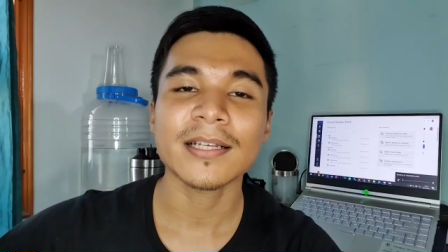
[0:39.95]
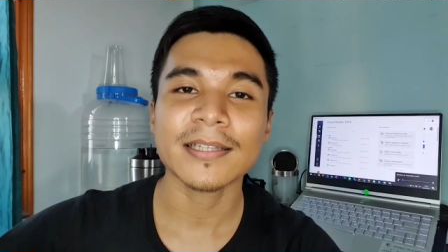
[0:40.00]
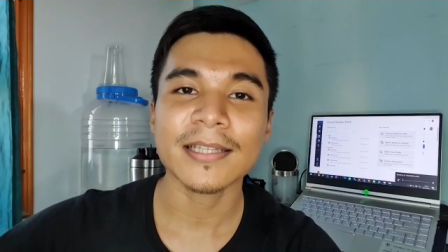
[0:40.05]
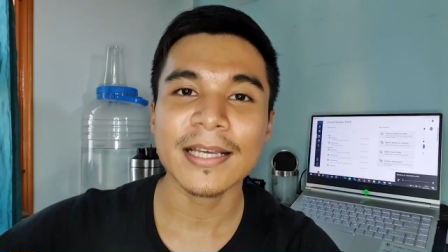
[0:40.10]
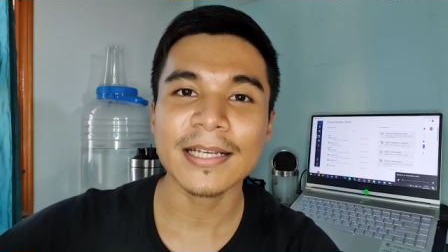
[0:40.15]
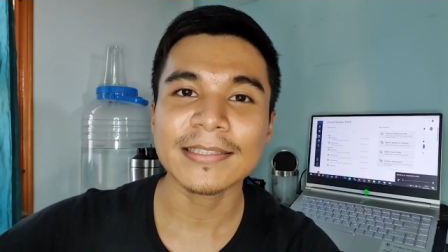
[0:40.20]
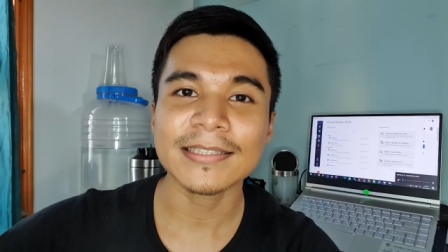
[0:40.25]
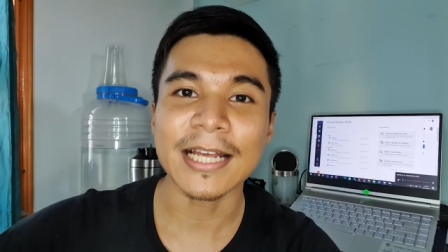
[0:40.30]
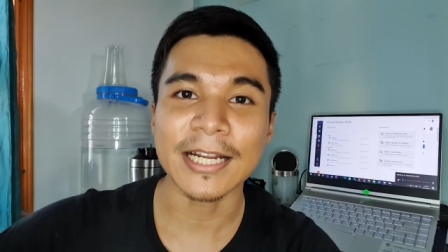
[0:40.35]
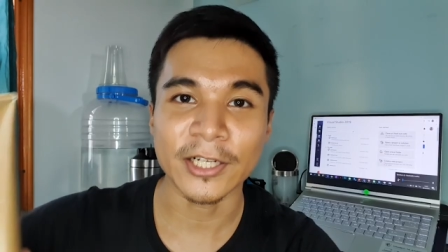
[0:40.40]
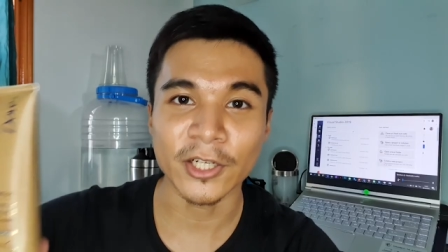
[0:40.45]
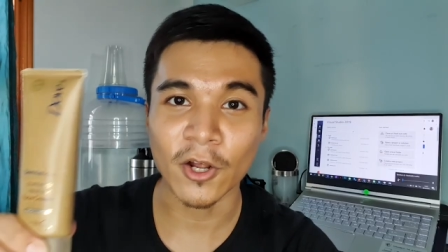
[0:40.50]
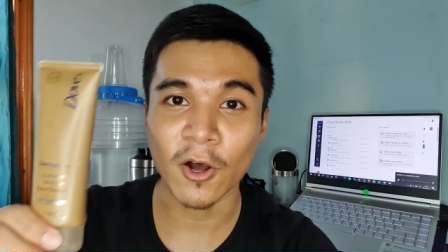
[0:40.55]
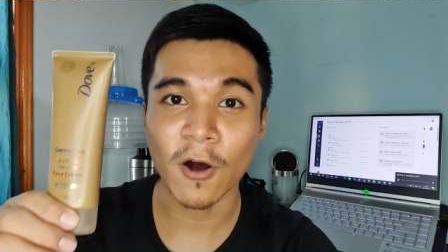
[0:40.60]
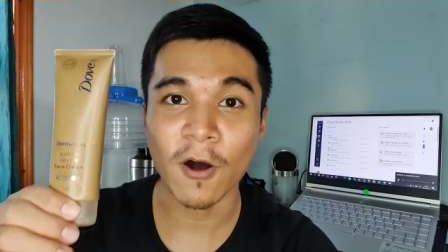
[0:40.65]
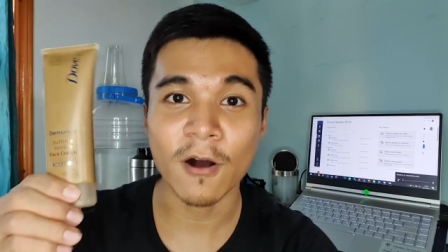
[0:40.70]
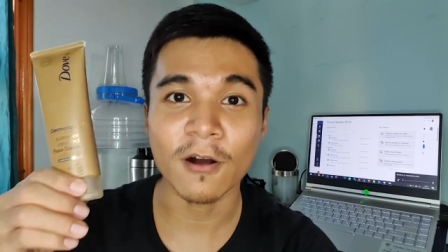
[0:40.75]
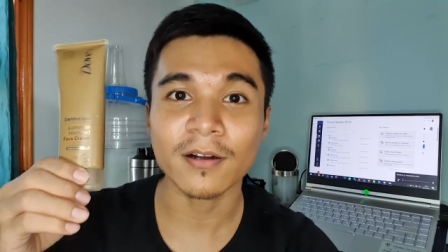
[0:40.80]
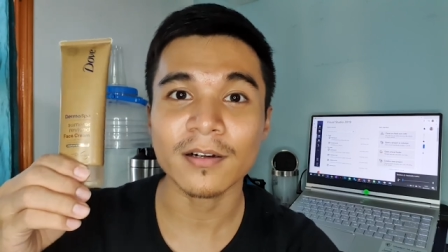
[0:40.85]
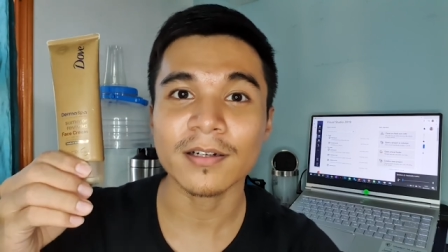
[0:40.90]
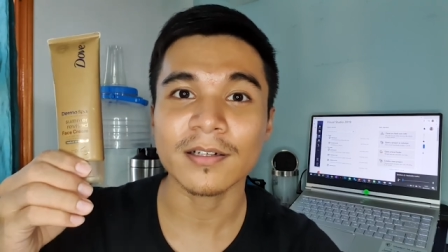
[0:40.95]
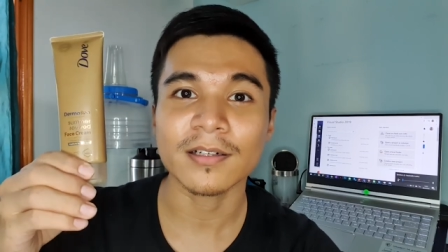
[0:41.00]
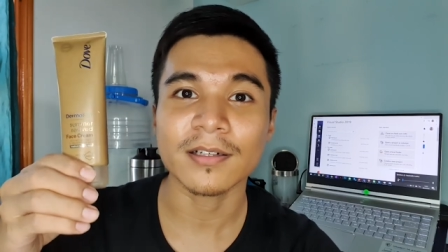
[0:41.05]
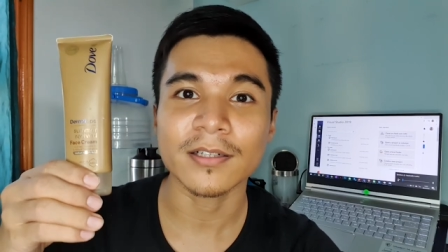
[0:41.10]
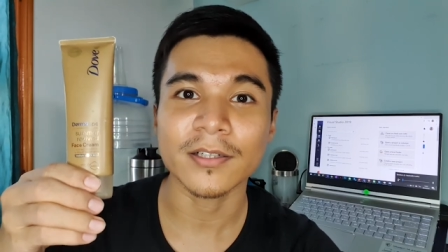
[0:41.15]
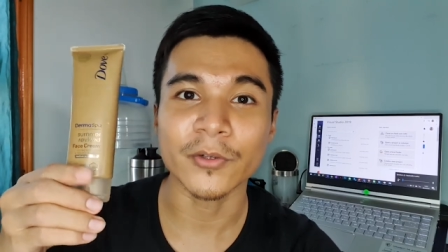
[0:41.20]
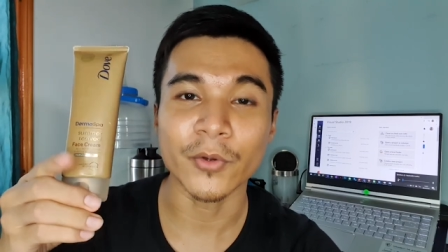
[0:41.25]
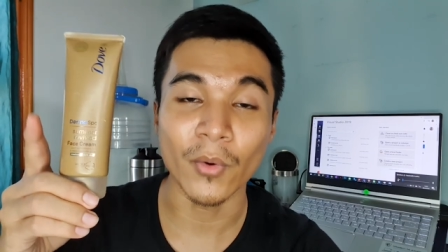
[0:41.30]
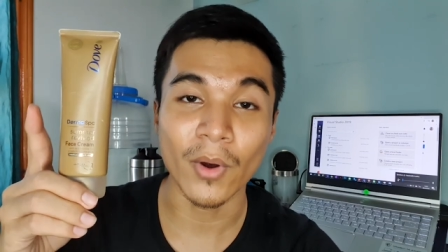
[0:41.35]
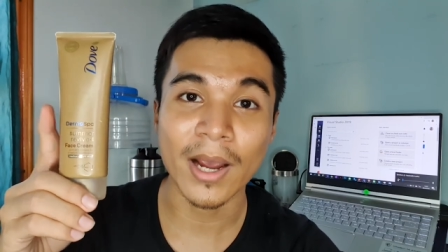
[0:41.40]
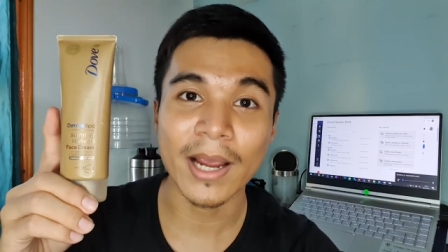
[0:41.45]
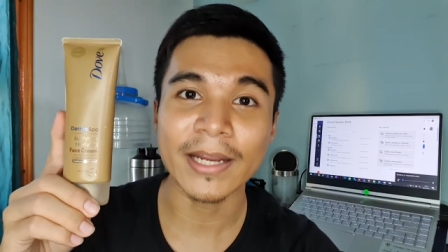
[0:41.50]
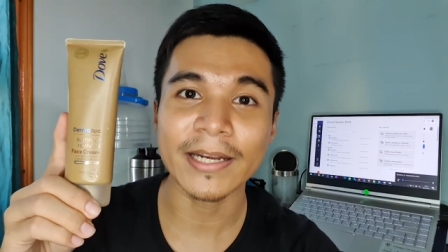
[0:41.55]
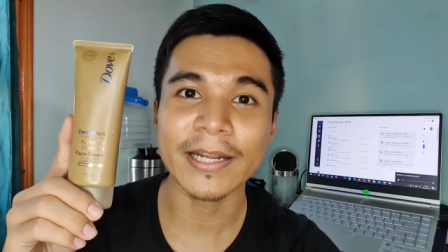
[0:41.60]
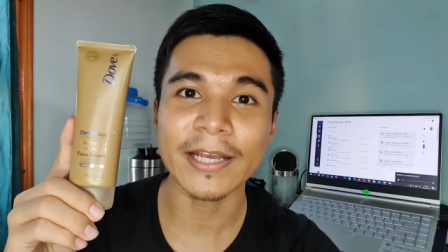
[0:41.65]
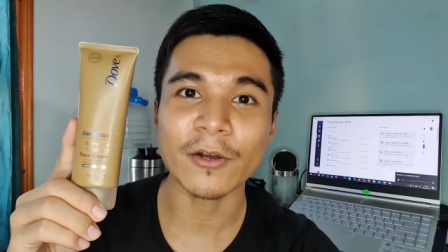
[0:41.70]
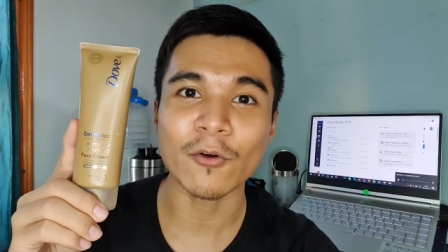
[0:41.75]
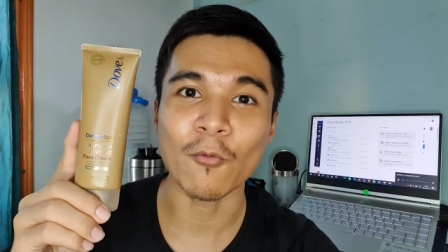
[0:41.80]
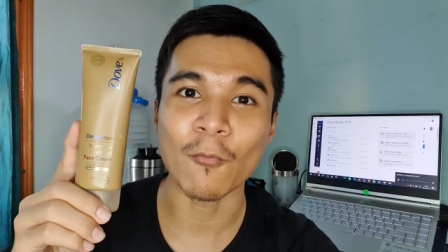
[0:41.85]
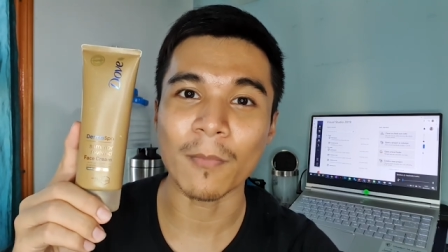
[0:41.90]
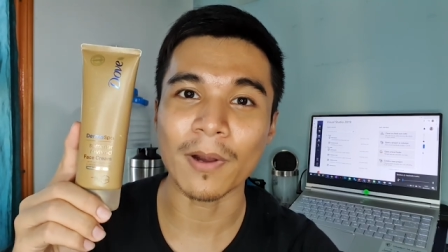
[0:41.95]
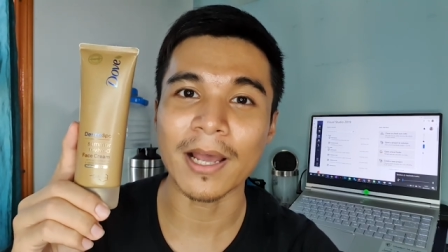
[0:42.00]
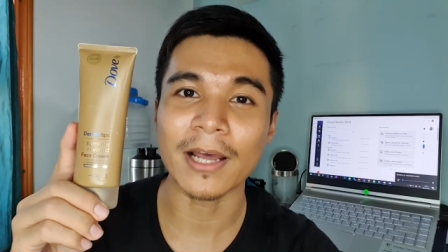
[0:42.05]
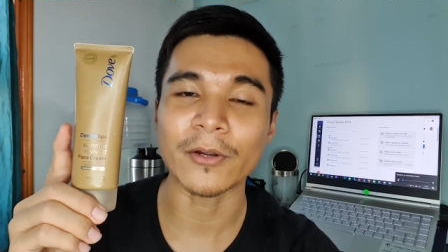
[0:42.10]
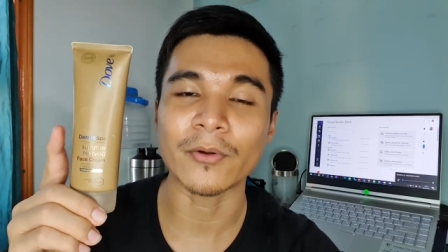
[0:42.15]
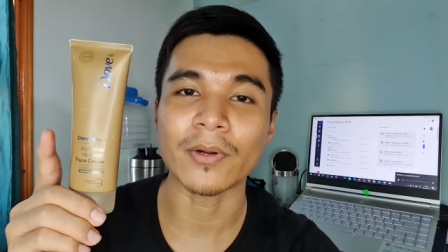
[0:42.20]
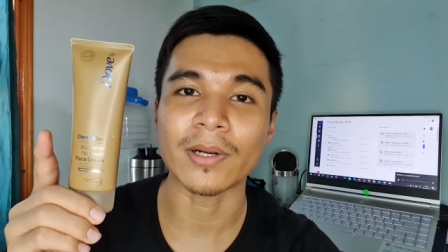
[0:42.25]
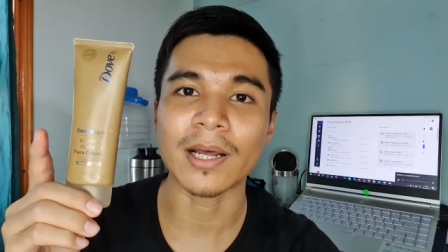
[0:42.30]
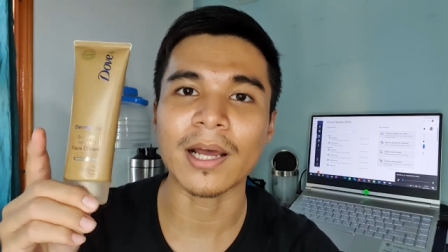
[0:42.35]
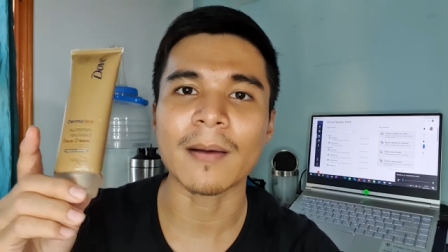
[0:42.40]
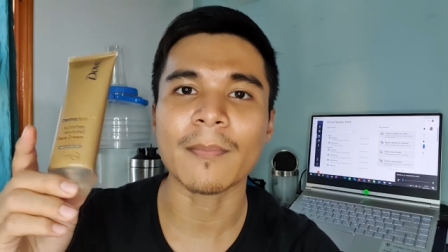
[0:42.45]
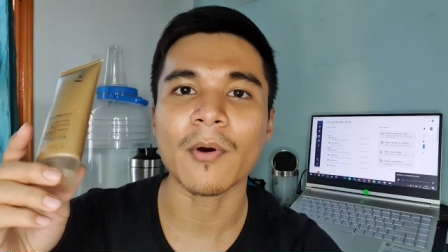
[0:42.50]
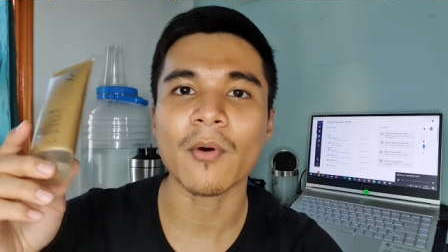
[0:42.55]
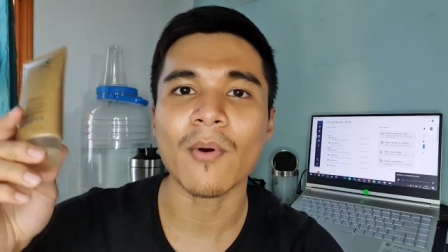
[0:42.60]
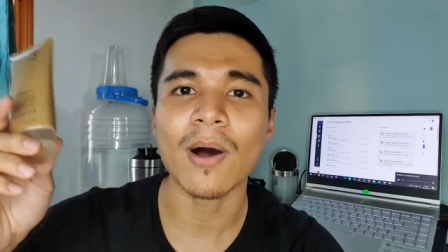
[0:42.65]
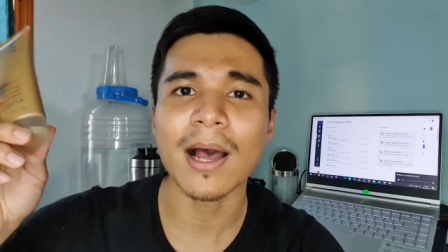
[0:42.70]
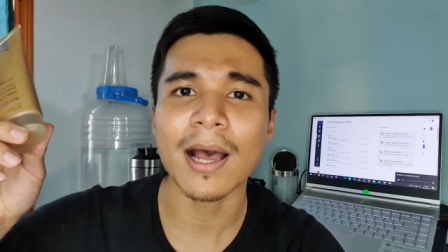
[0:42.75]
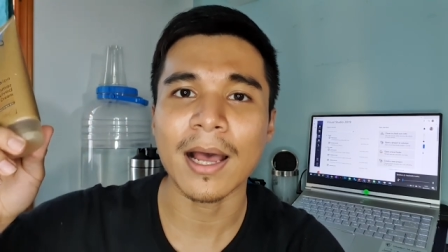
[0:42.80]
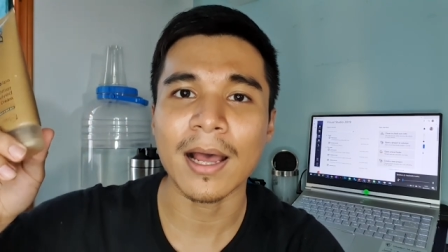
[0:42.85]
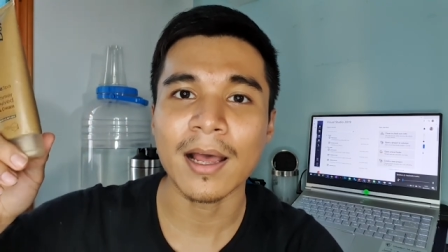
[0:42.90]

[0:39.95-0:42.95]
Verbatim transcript: เต้จัดน้องอยู่ให้ในกลุ่มกระดวนนะครับเพราะว่า